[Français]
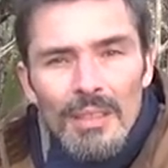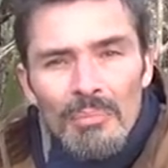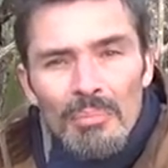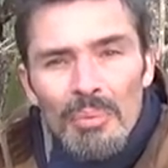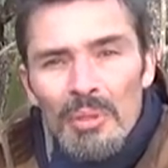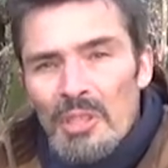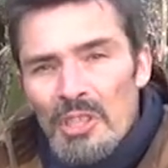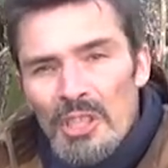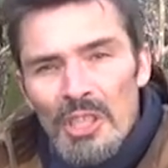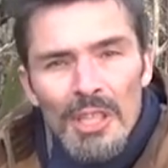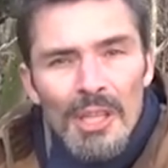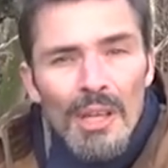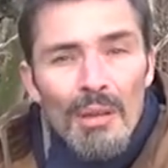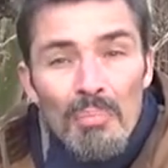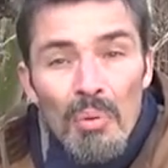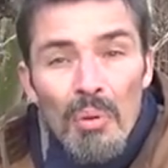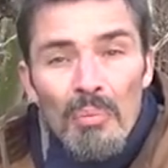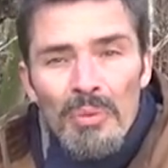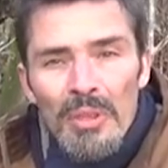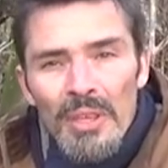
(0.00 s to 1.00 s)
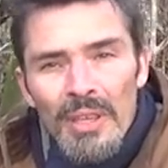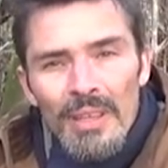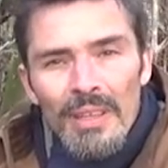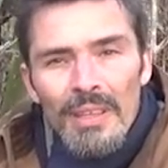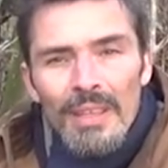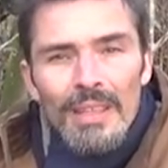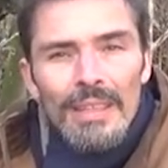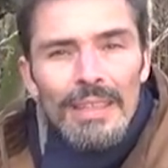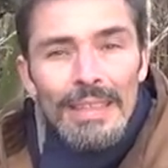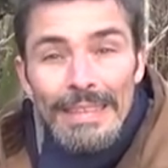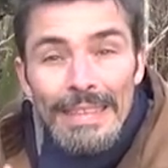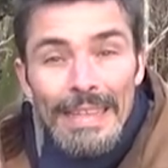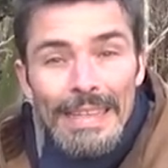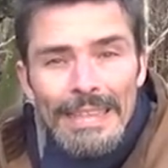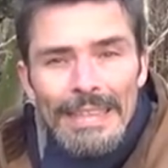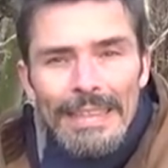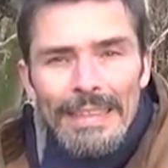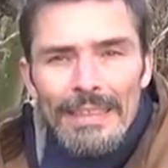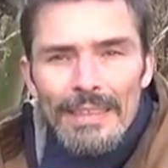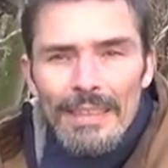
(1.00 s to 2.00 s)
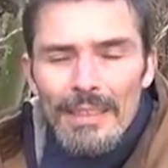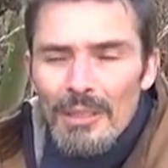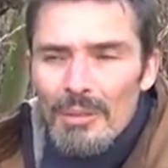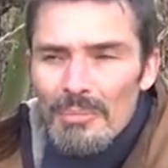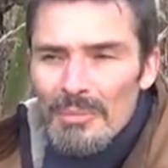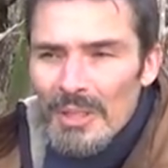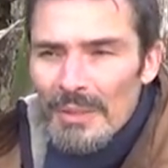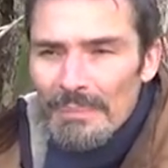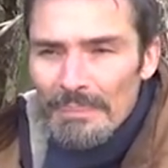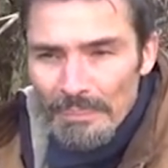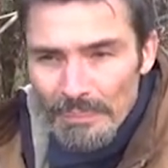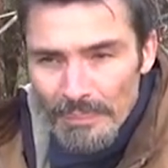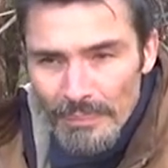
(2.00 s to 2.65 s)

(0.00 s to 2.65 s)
pêcher, un pommier et d'alterner comme ça.